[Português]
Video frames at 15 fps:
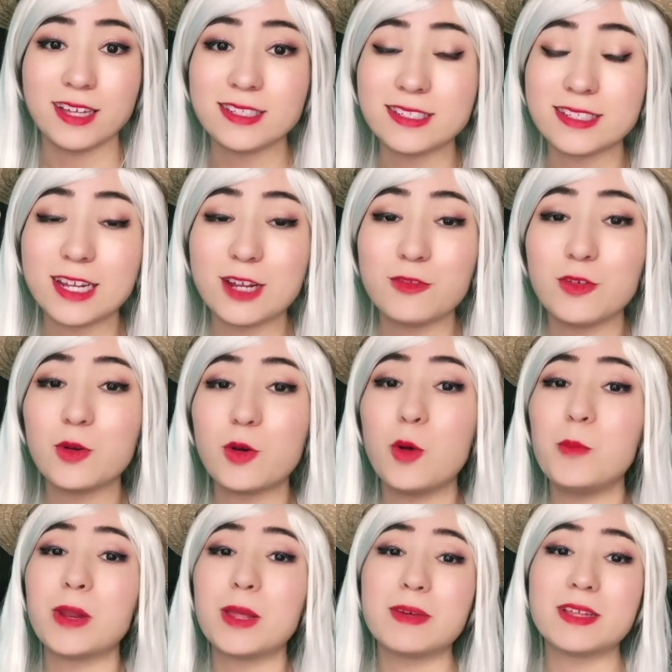E essa cena foi
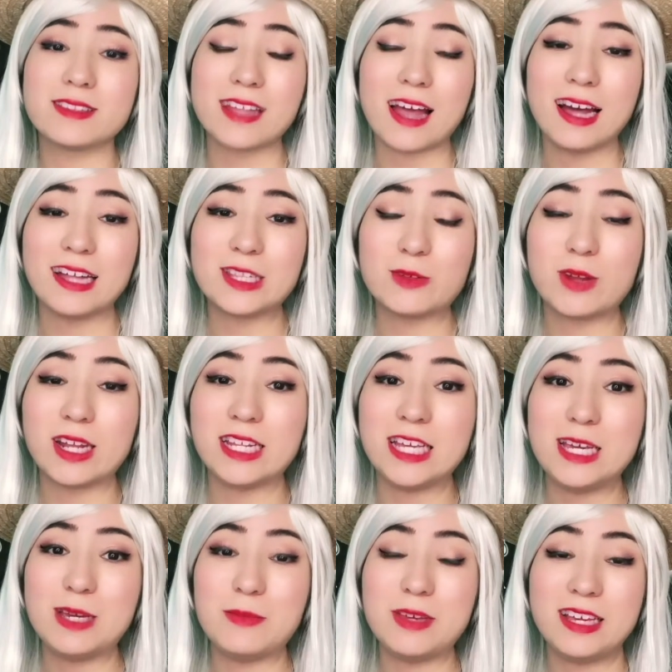complementada no
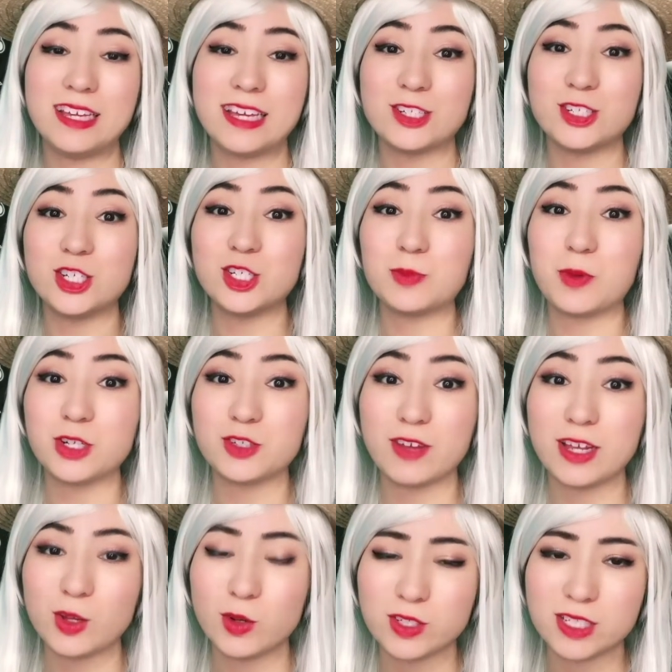anime, em que a gente pode
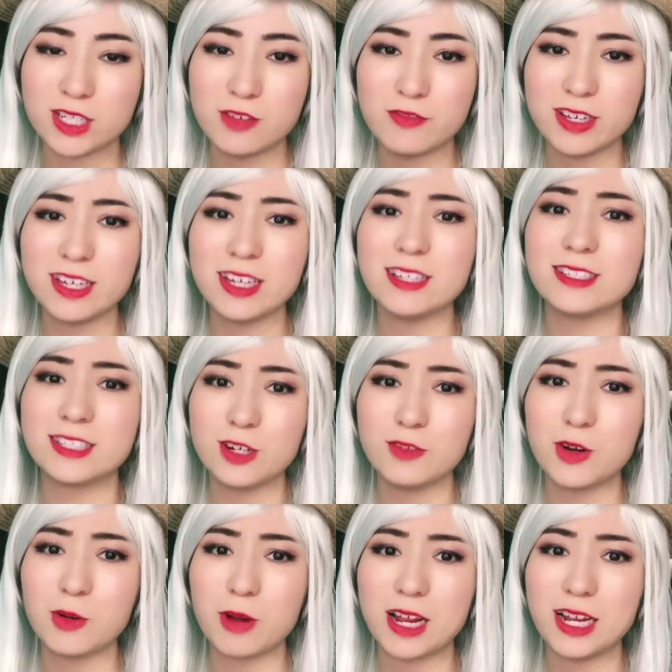ver, inclusive, que
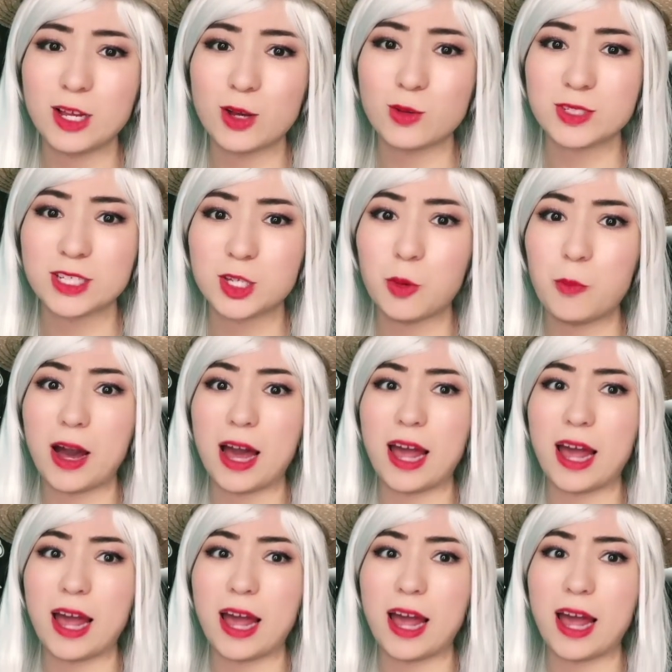Silver Rayleigh conseguiu